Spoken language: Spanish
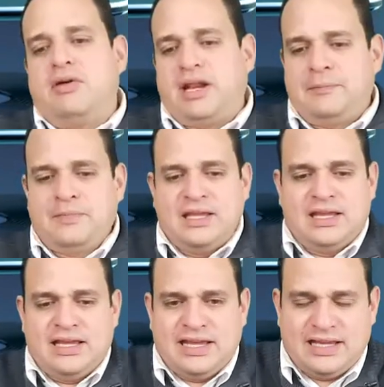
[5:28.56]
a ver,
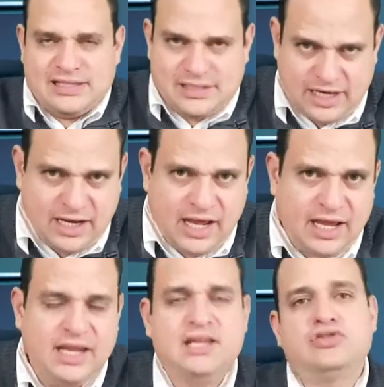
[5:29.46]

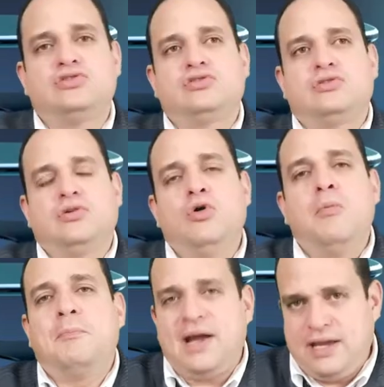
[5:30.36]
China es
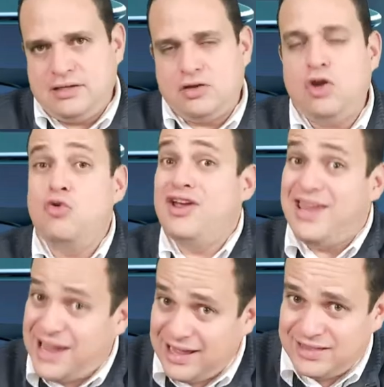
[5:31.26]
un país, es un
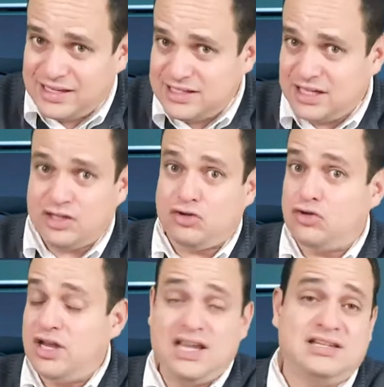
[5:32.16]
gigante
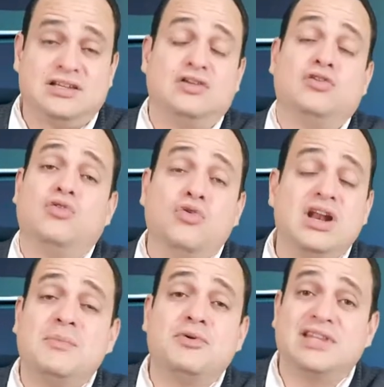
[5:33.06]
asiático, es
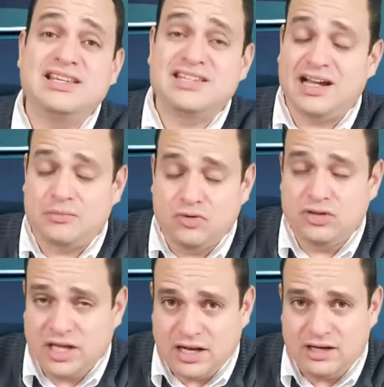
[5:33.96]
una potencia
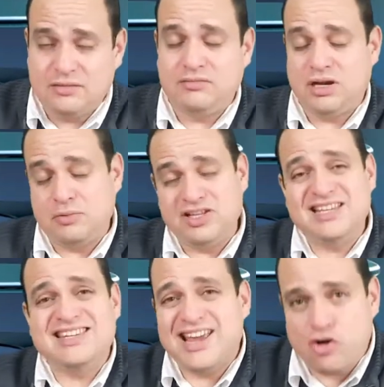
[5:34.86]
mundial, una
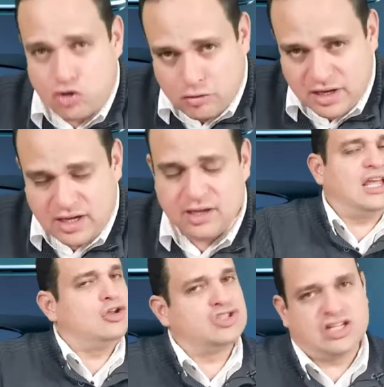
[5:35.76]
potencia económica
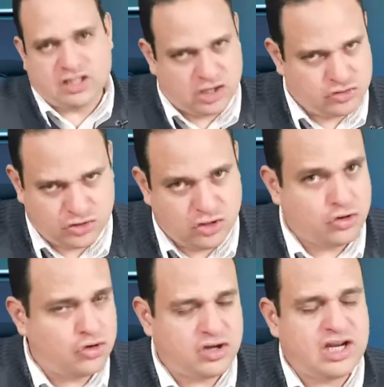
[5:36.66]
que los Estados
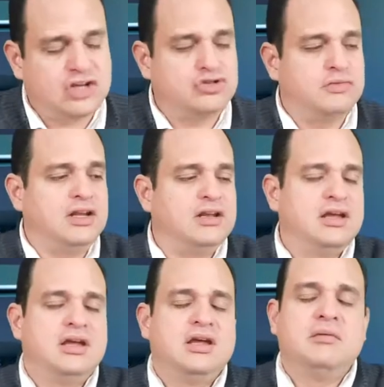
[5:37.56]
Unidos no quieren asumir,
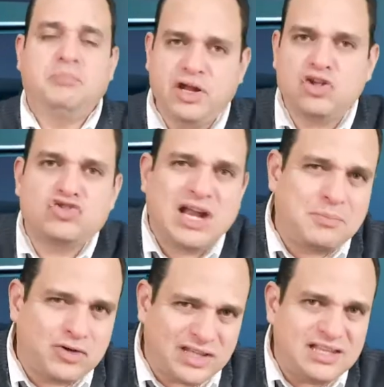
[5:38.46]
pero es una
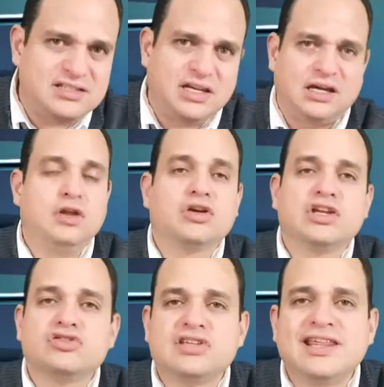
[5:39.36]
potencia. Y lo que
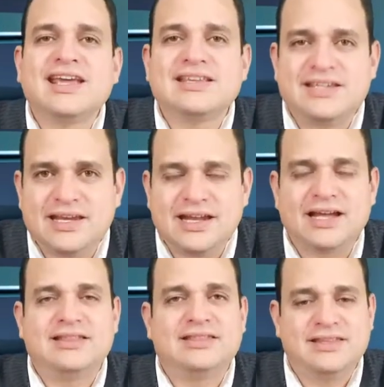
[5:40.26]
sucede es que
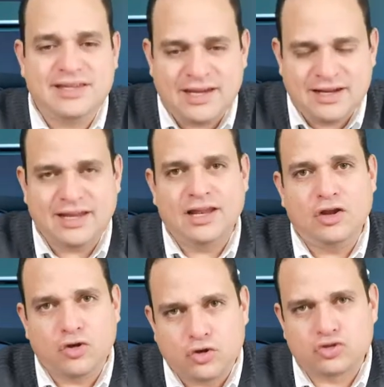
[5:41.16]
China tiene
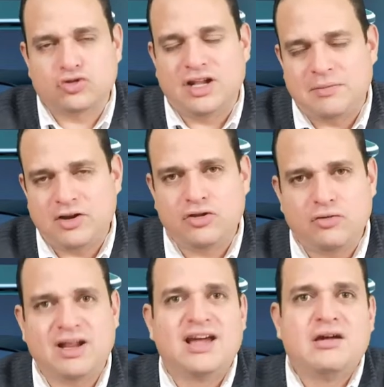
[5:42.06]
el costo de la mano de
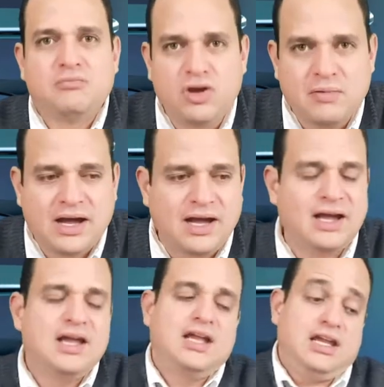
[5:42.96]
obra muy
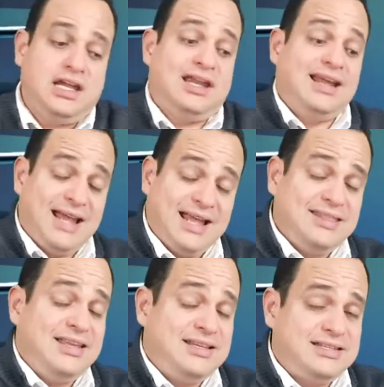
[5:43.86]
baja y
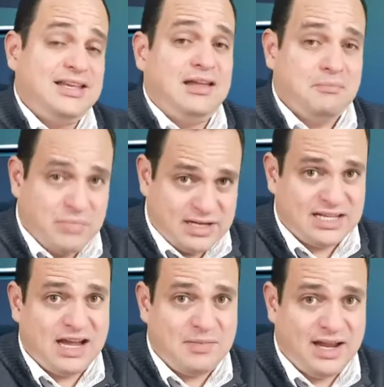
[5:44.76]
grandes
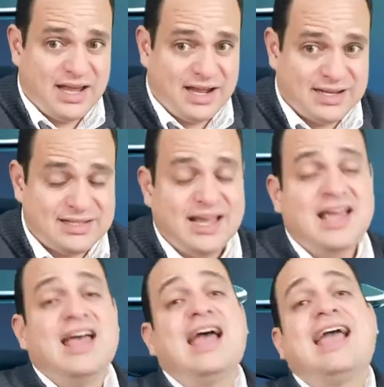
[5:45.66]
empresas americanas
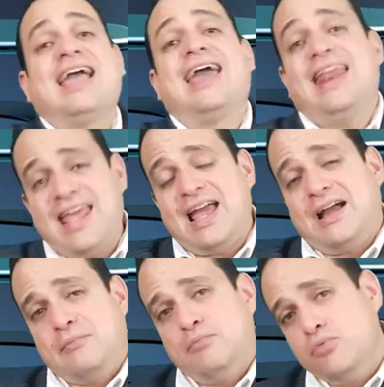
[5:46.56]

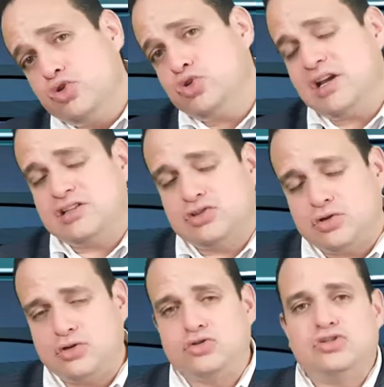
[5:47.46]
crean muchos
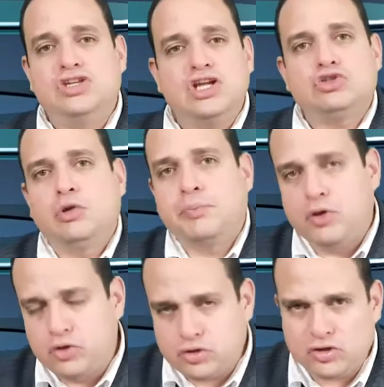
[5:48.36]
accesorios de sus
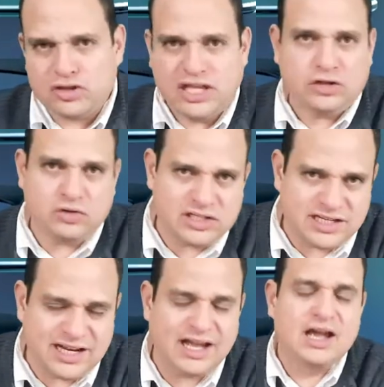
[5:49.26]
productos dentro de
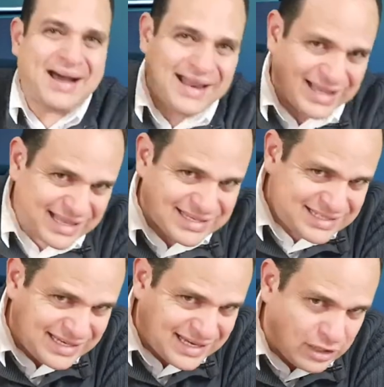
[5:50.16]
China para que
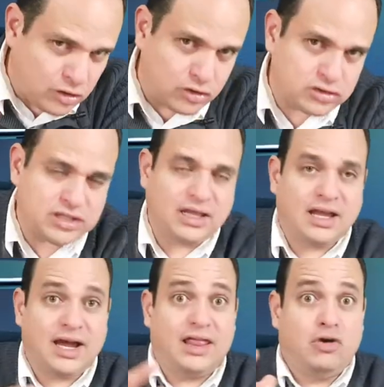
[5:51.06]
así que el coste de
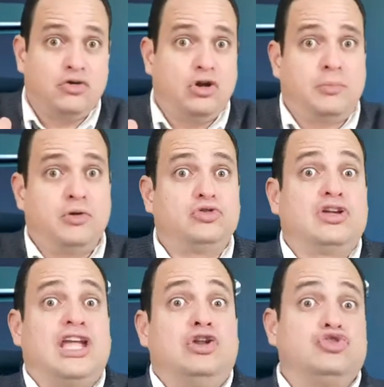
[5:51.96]
cada uno de los
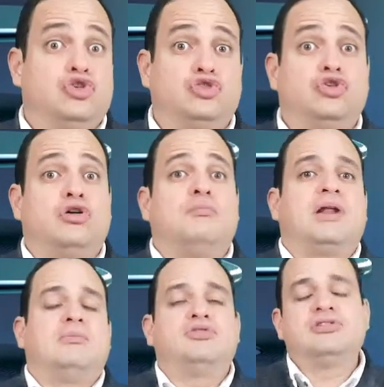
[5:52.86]
productos que nosotros
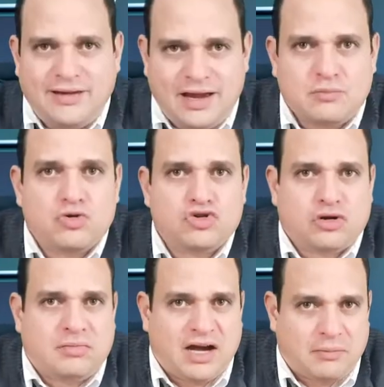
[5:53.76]
compramos sea
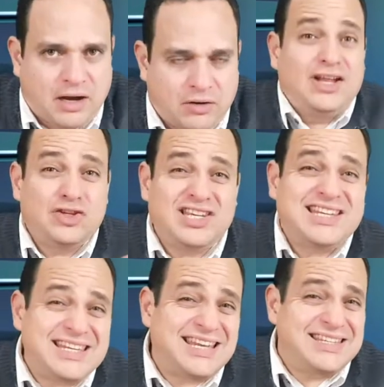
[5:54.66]
mucho más bajo.
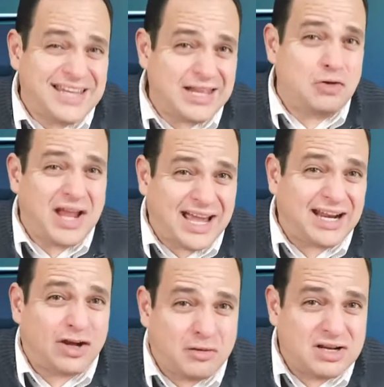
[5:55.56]
Entonces si se enciende una
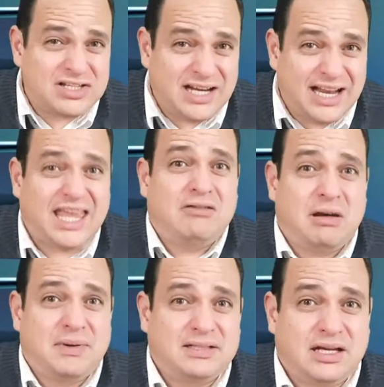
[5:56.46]
guerra comercial, ¿qué va
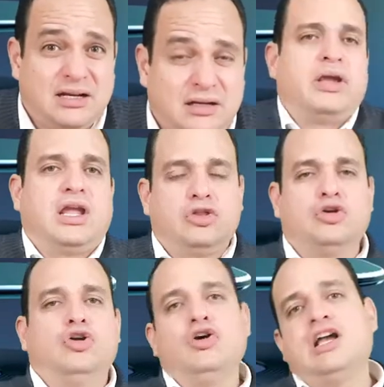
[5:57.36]
a pasar? Pues que
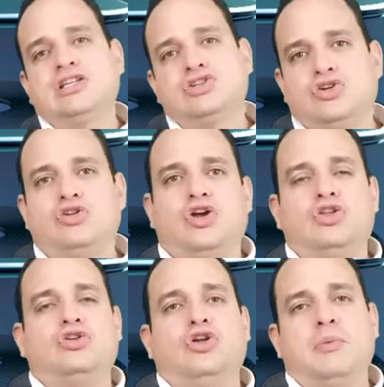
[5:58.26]
todos los accesorios
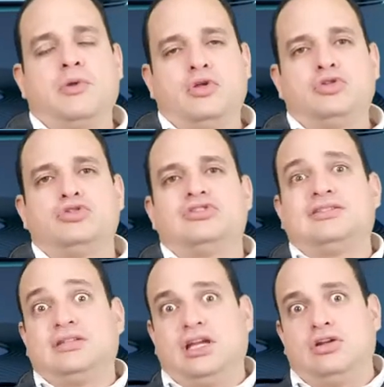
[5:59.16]
y todos los productos
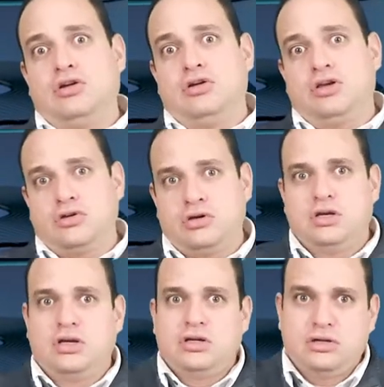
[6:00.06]
tecnológicos
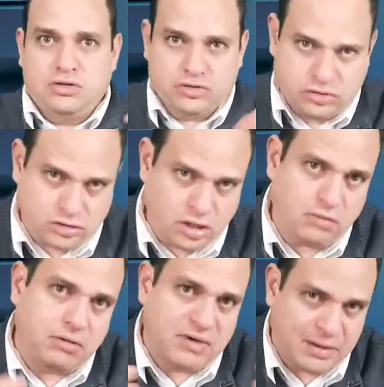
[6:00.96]
nosotros
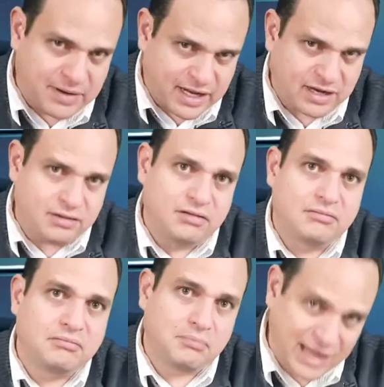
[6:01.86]
los vamos a pagar
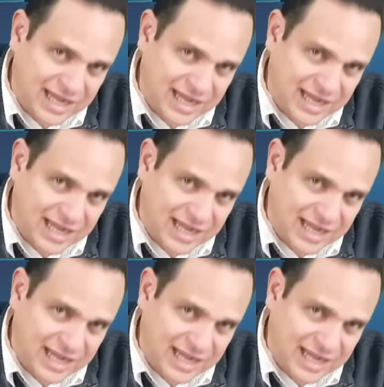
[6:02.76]
más